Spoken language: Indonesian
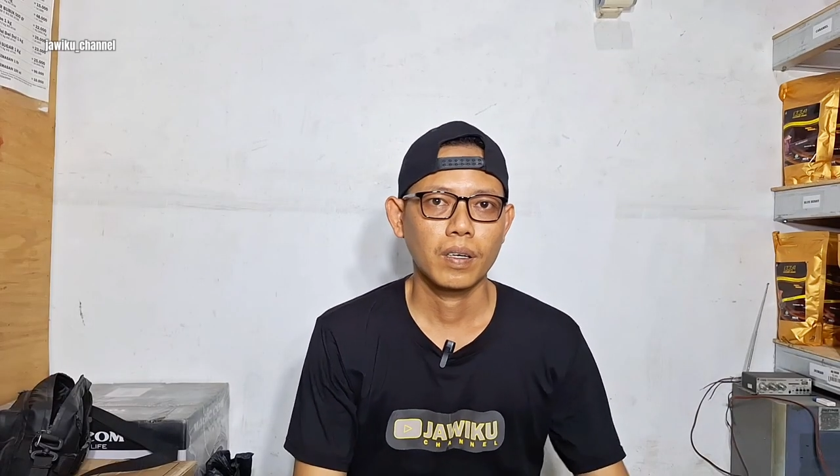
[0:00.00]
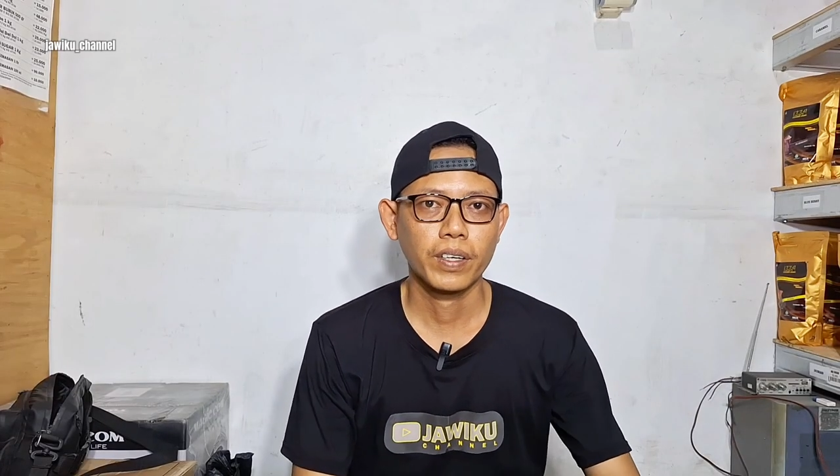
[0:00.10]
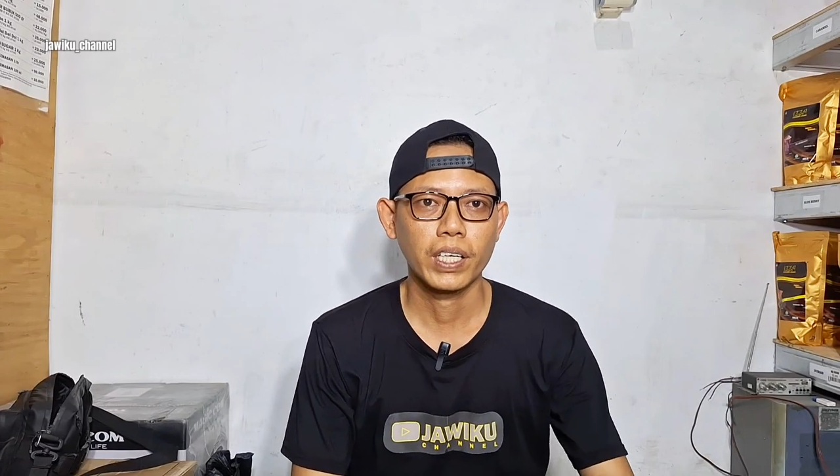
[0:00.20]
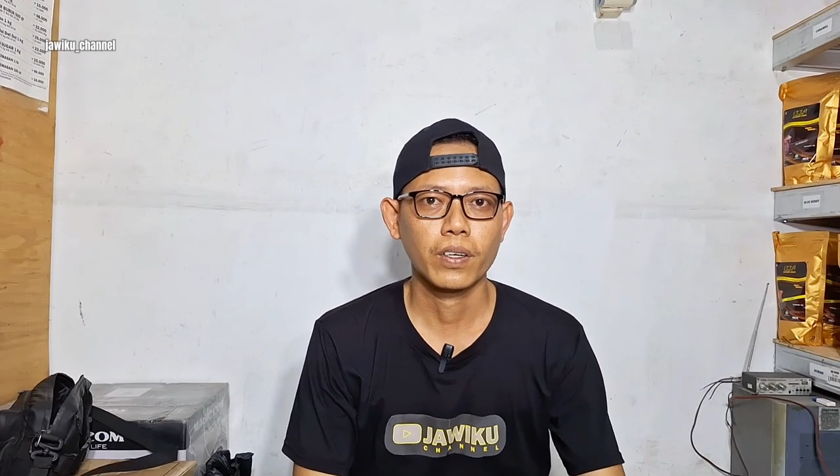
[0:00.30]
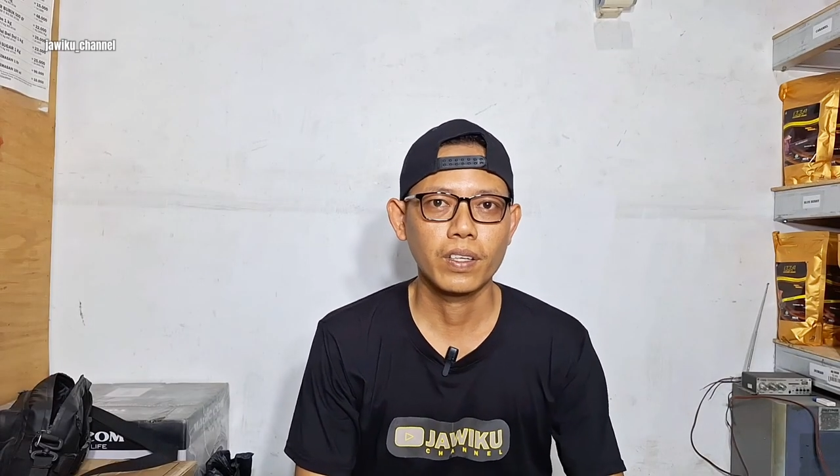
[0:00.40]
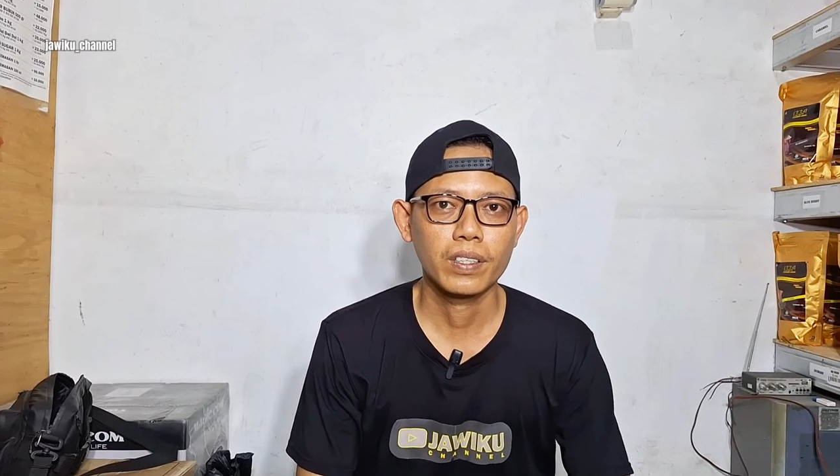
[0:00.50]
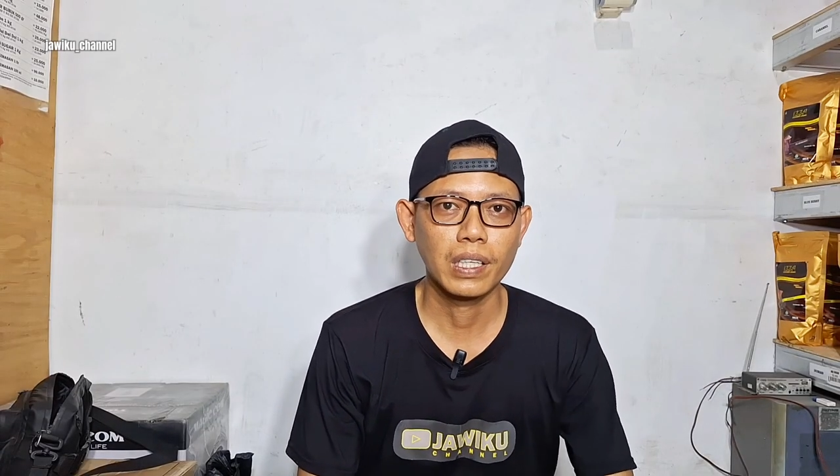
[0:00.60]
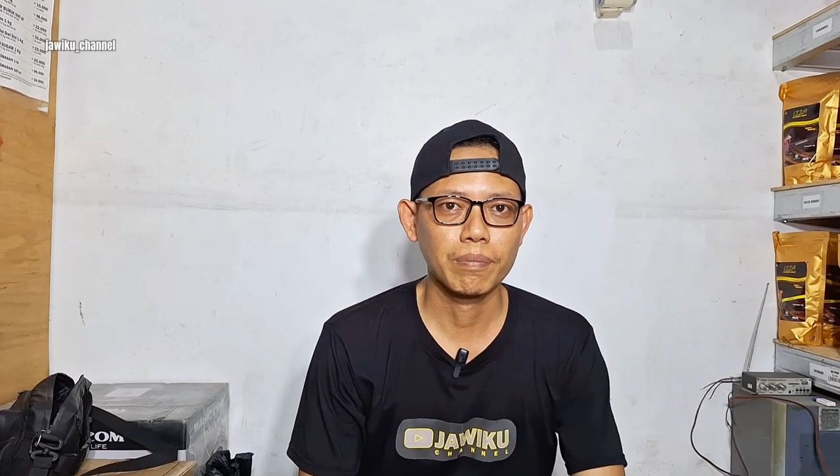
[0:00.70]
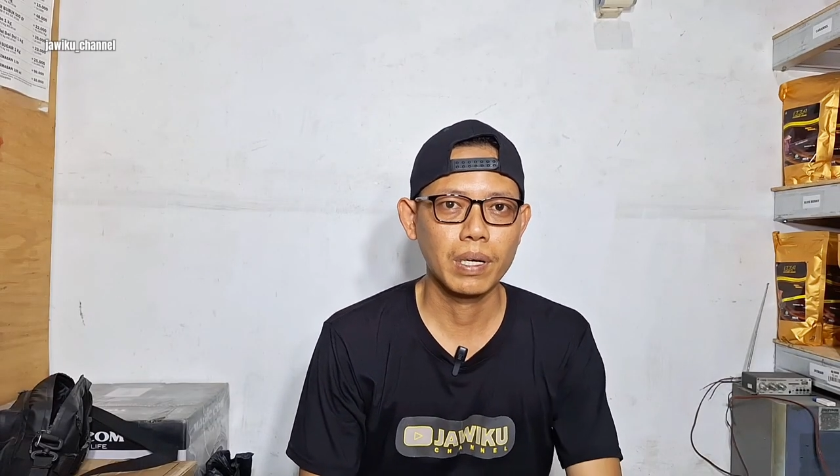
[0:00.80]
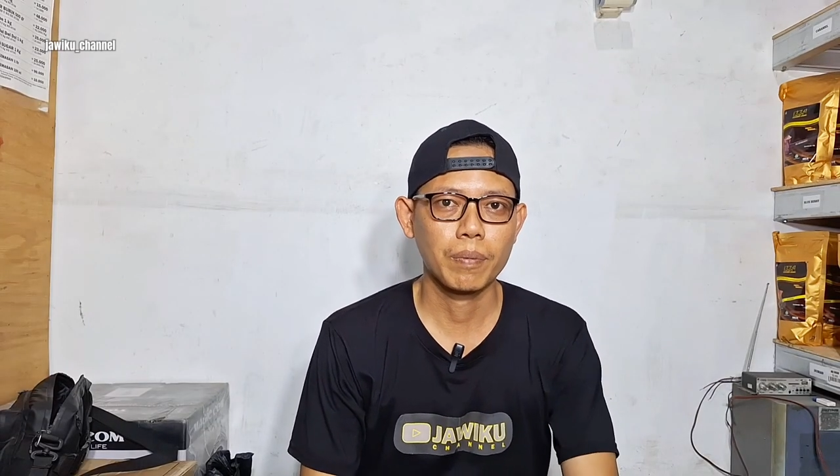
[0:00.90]
oke lor
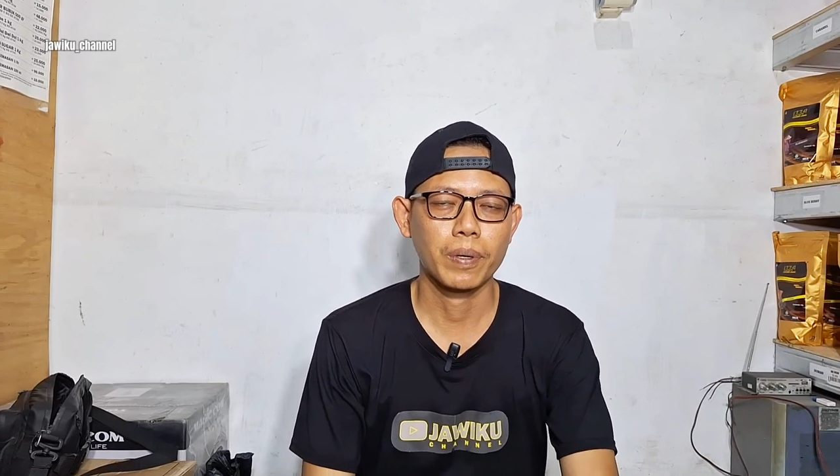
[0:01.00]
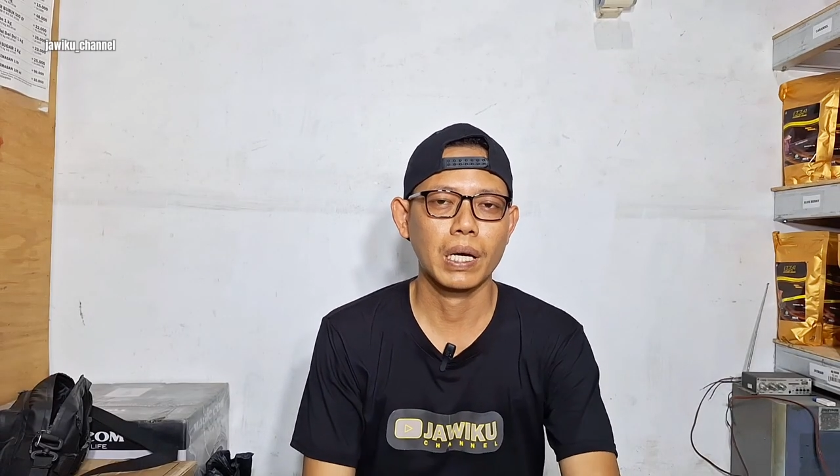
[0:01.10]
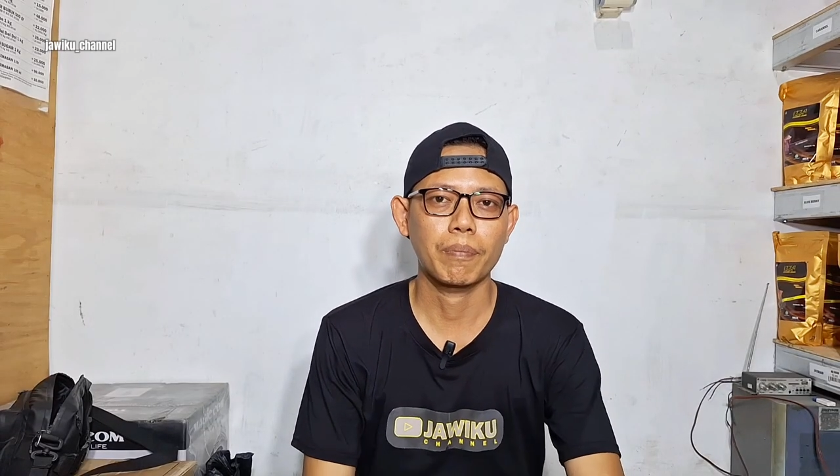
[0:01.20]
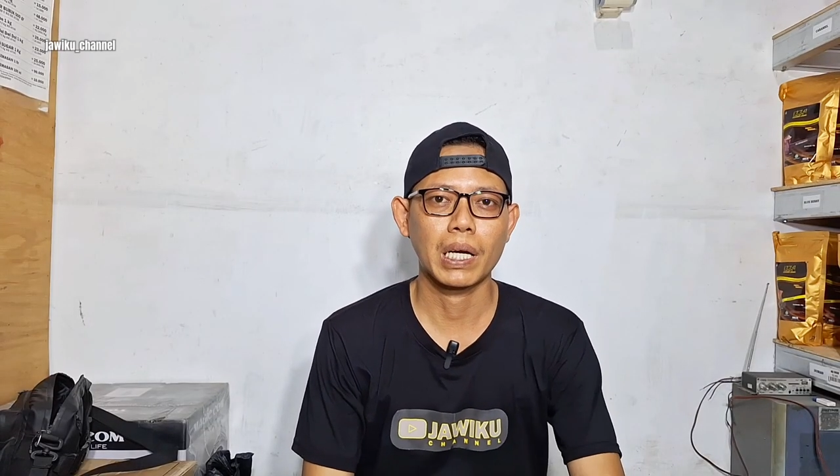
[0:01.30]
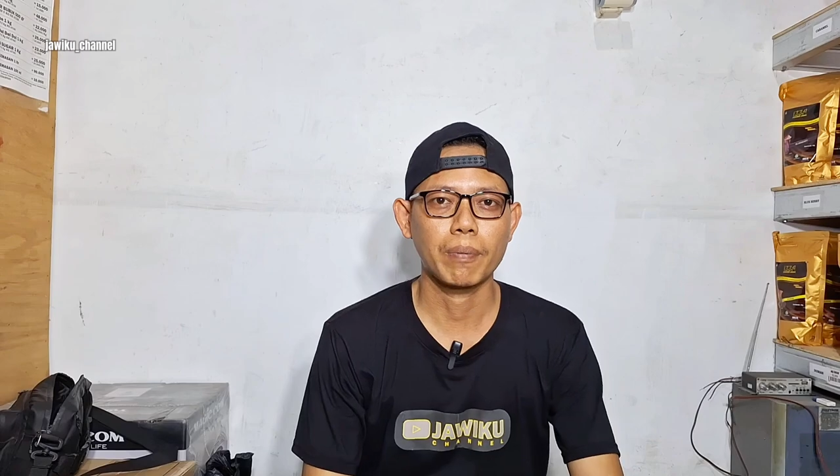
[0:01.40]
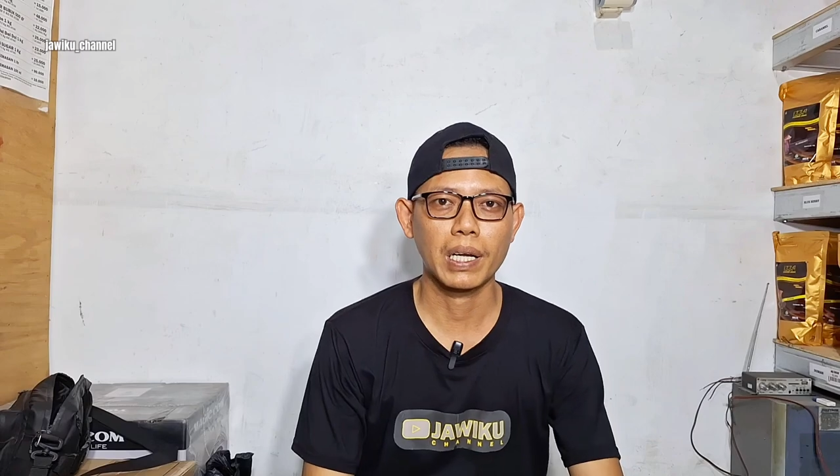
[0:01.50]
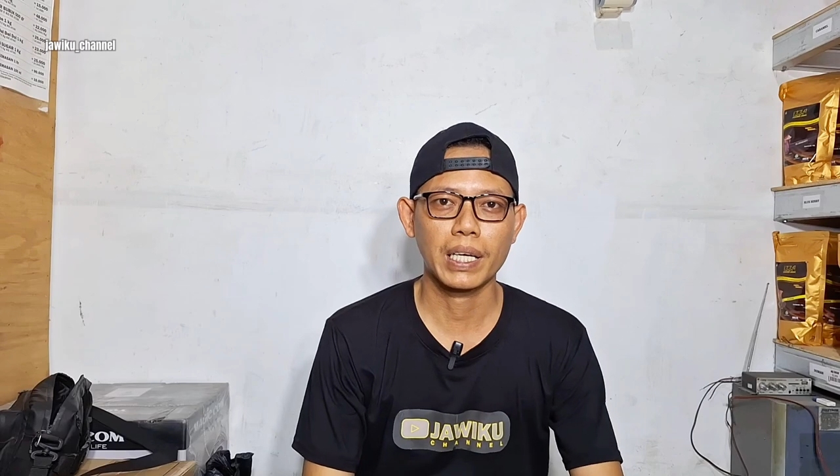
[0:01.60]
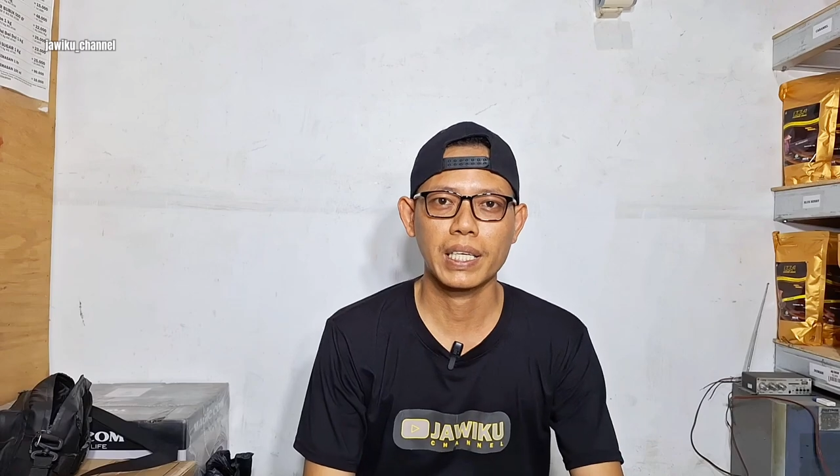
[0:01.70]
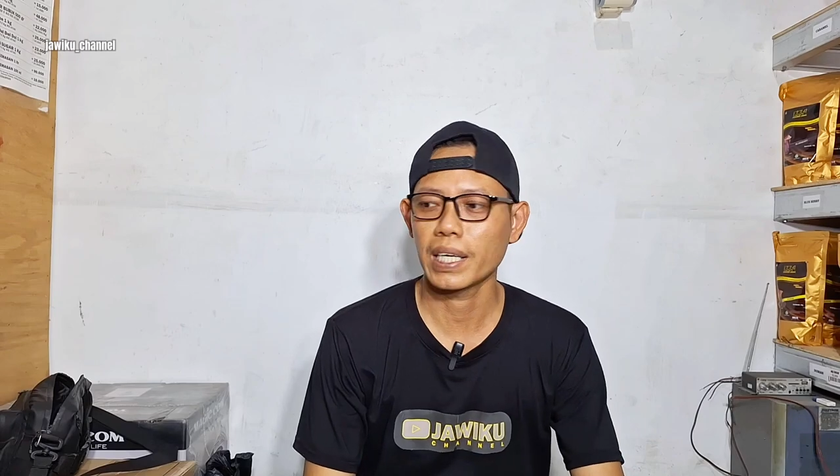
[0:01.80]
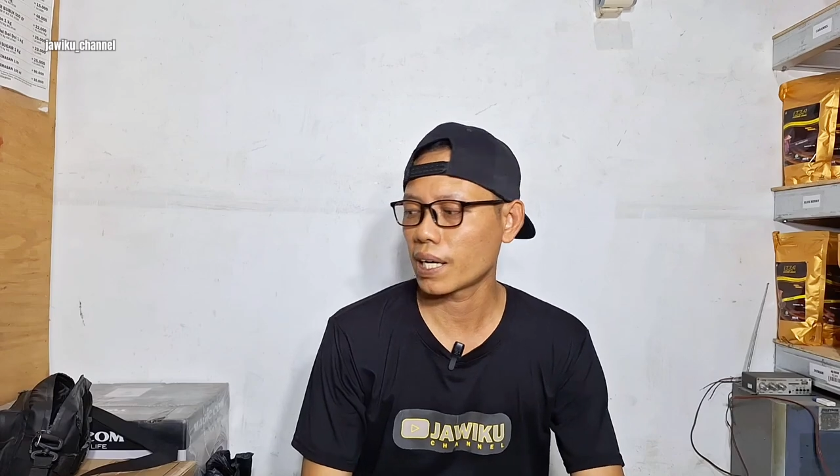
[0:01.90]
tanpa berlama-lama
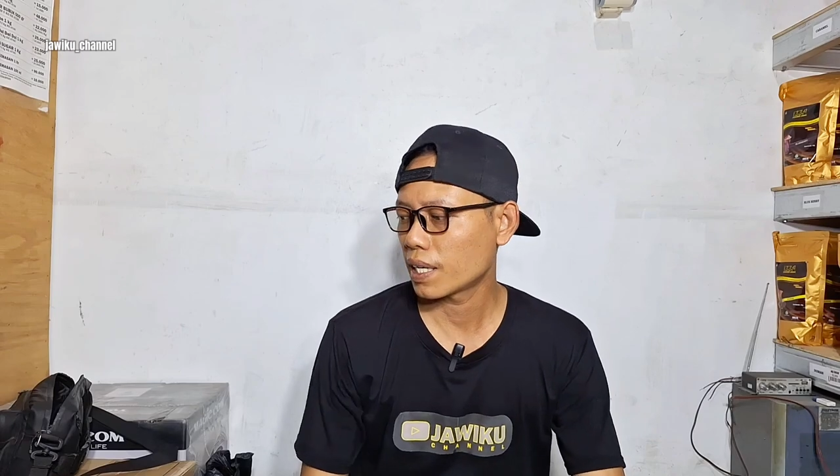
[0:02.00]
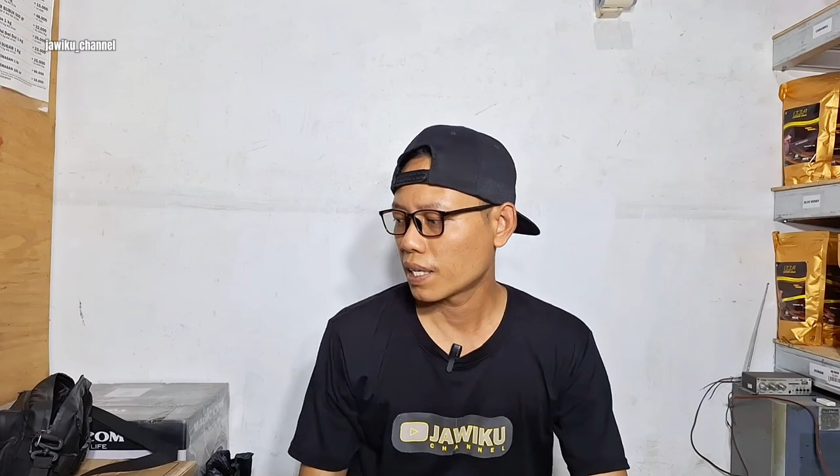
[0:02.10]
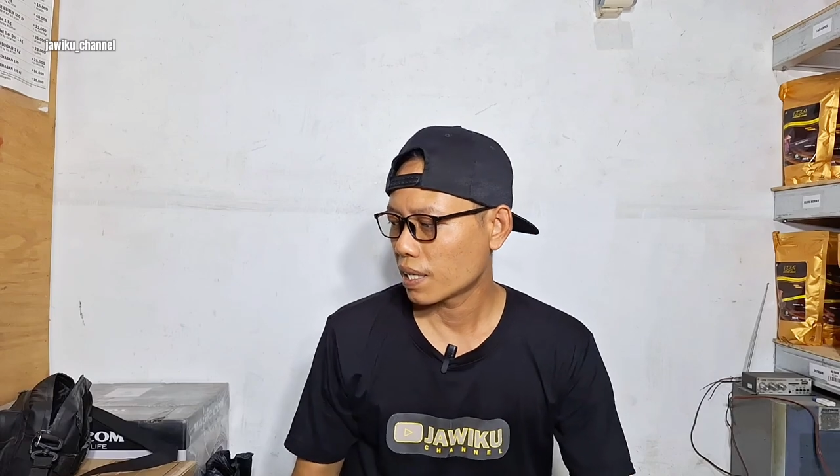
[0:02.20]
lagi ya